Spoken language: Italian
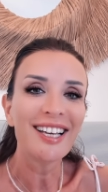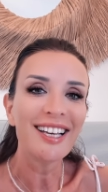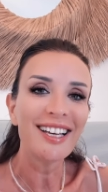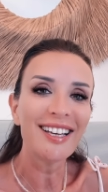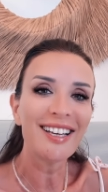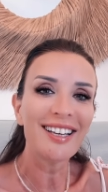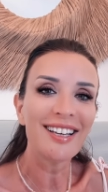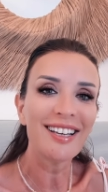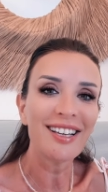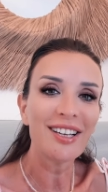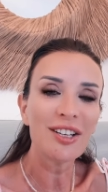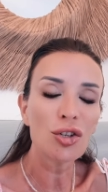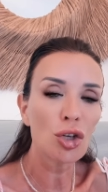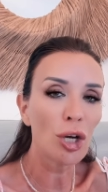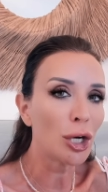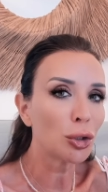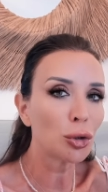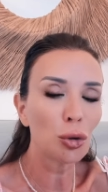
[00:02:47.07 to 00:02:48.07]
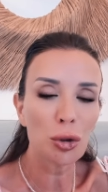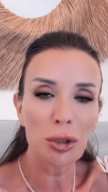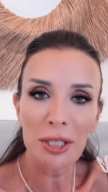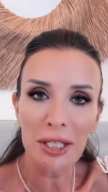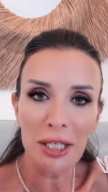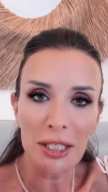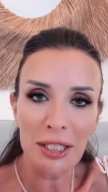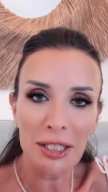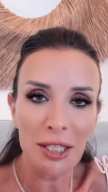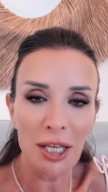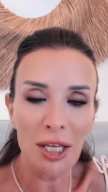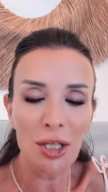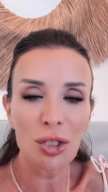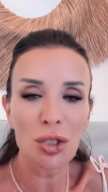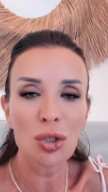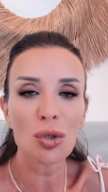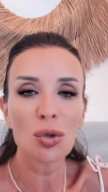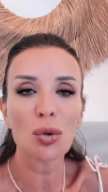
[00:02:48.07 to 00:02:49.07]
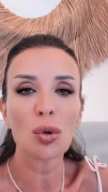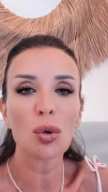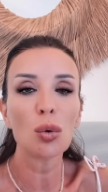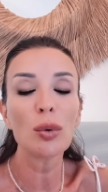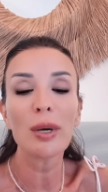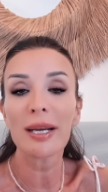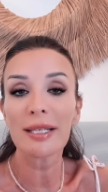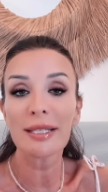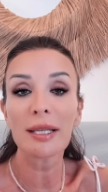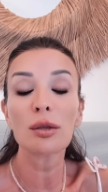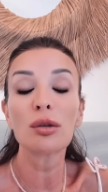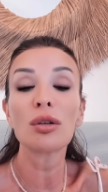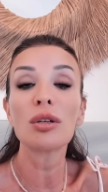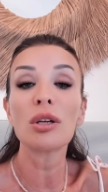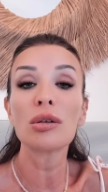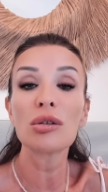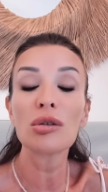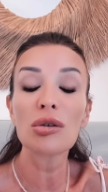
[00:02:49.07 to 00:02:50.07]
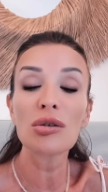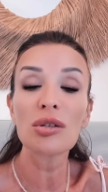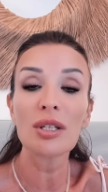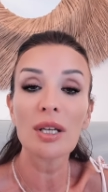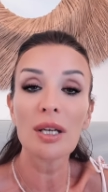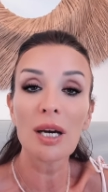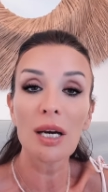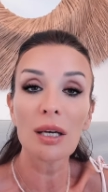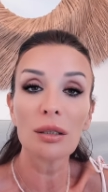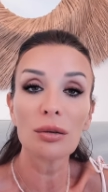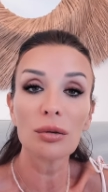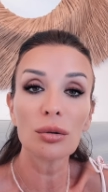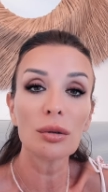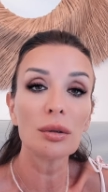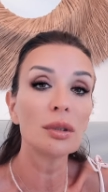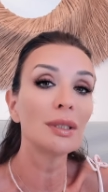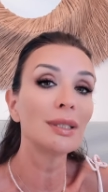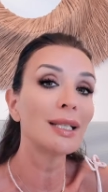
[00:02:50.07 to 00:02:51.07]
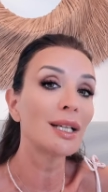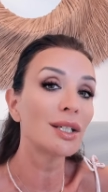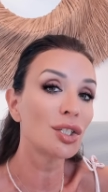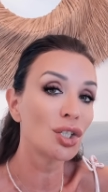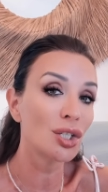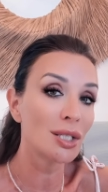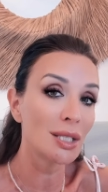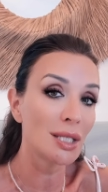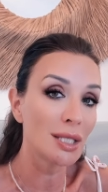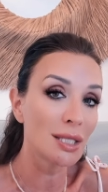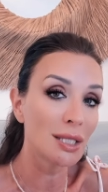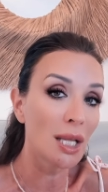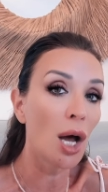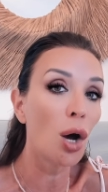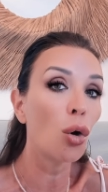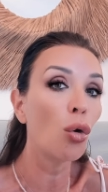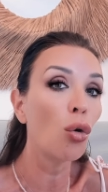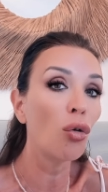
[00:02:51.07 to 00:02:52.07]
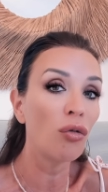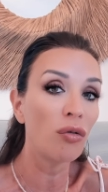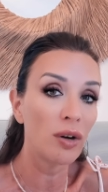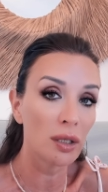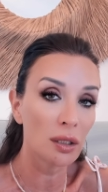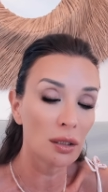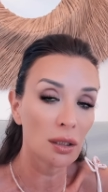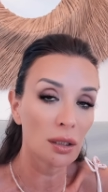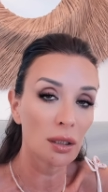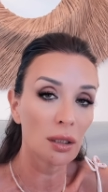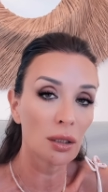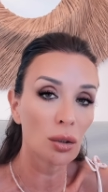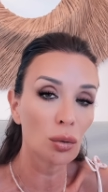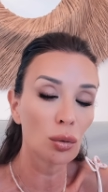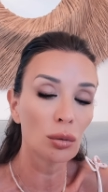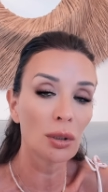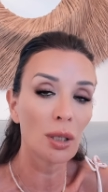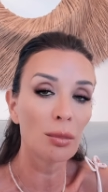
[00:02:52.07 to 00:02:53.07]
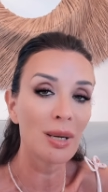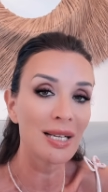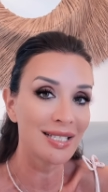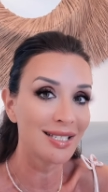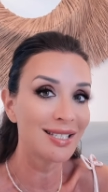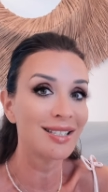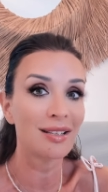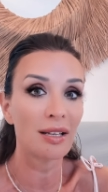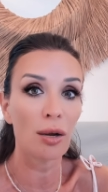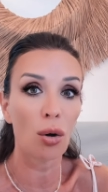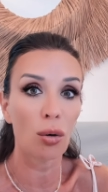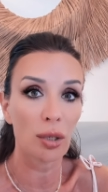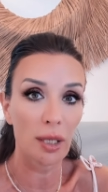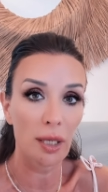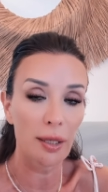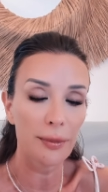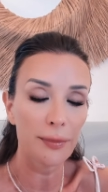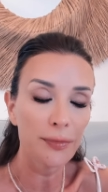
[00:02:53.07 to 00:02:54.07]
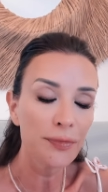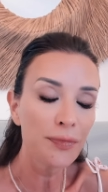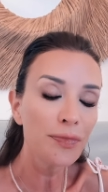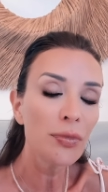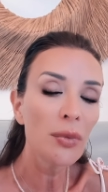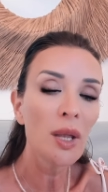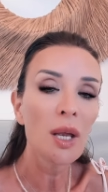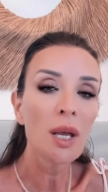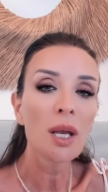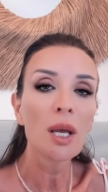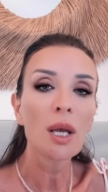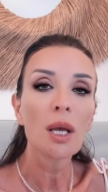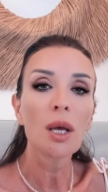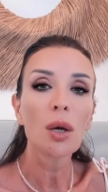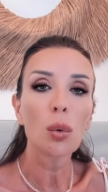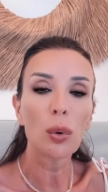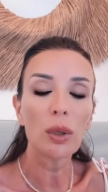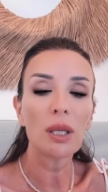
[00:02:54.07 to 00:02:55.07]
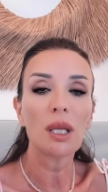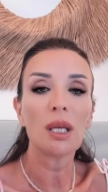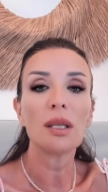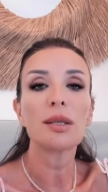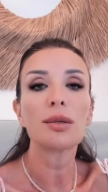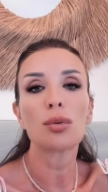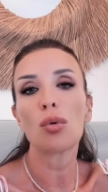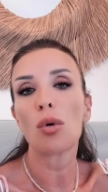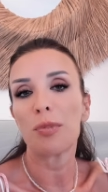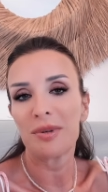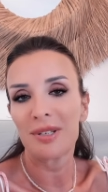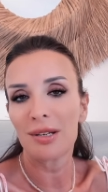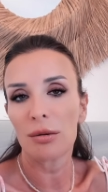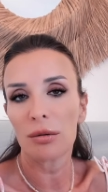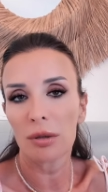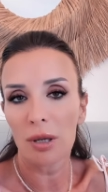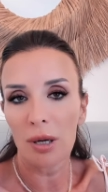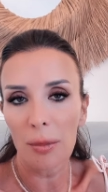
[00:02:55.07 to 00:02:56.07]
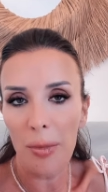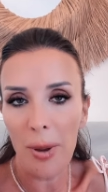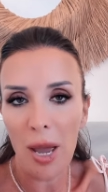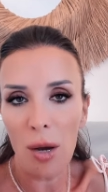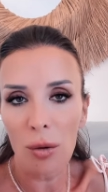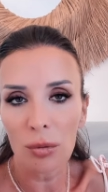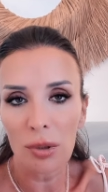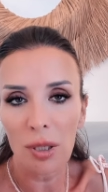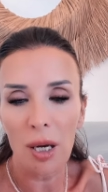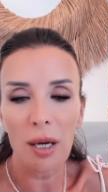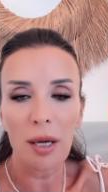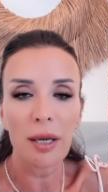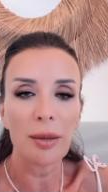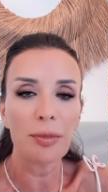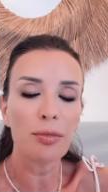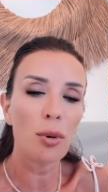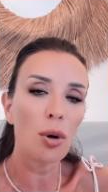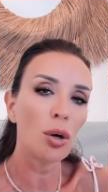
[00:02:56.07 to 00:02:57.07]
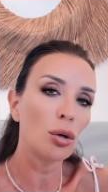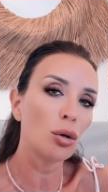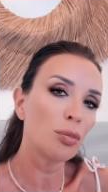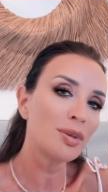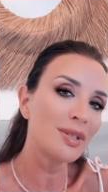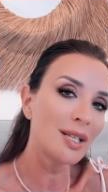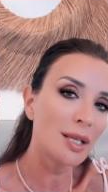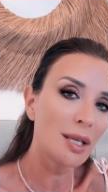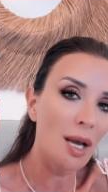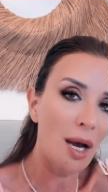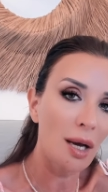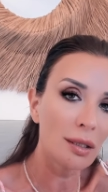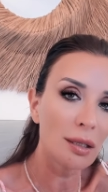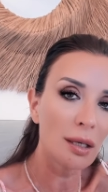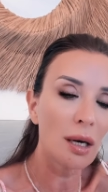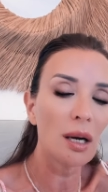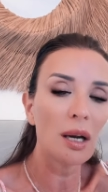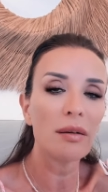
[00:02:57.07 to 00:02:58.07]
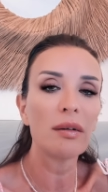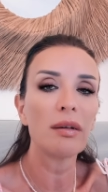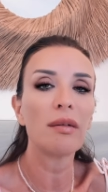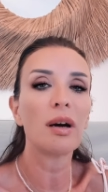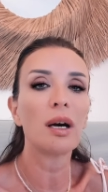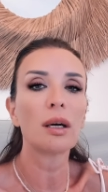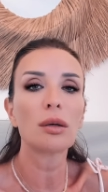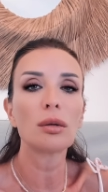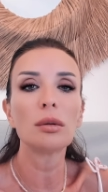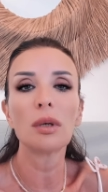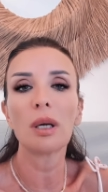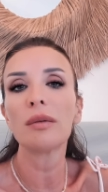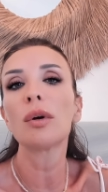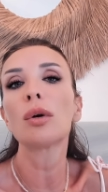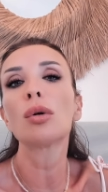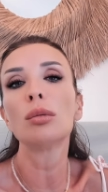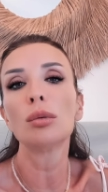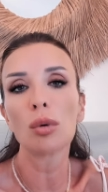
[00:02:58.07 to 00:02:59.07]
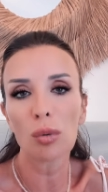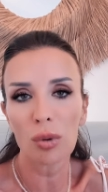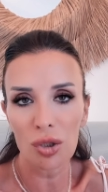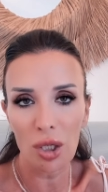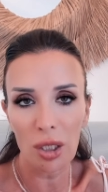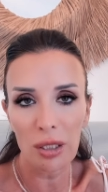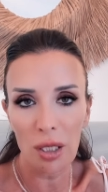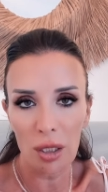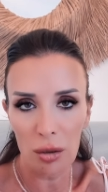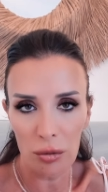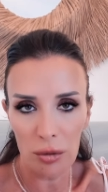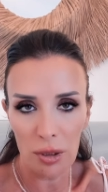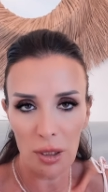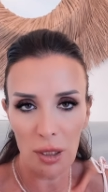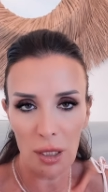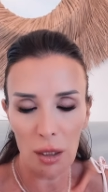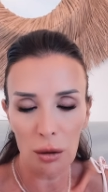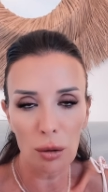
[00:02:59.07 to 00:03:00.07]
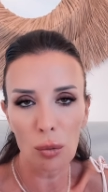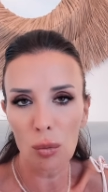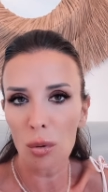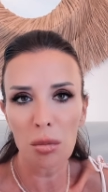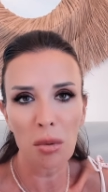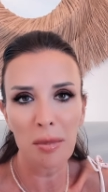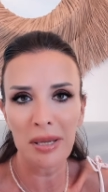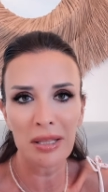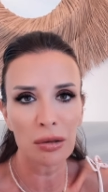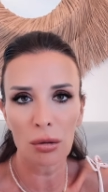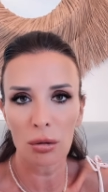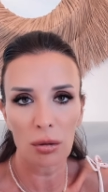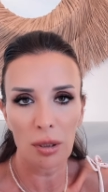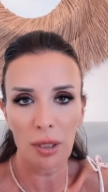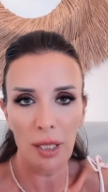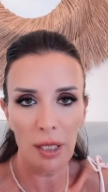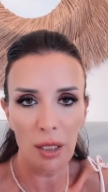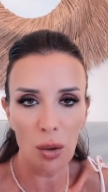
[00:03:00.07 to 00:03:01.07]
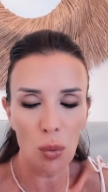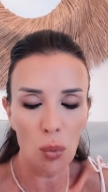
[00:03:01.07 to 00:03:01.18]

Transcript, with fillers: eh, certo di se stesso, lui era stato diagnosticato narcisista overt con una base istrionica. Quindi il suo psicoterapeuta e poi lo psichiatra l'avevano comunque già diagnosticato, in quel momento non era in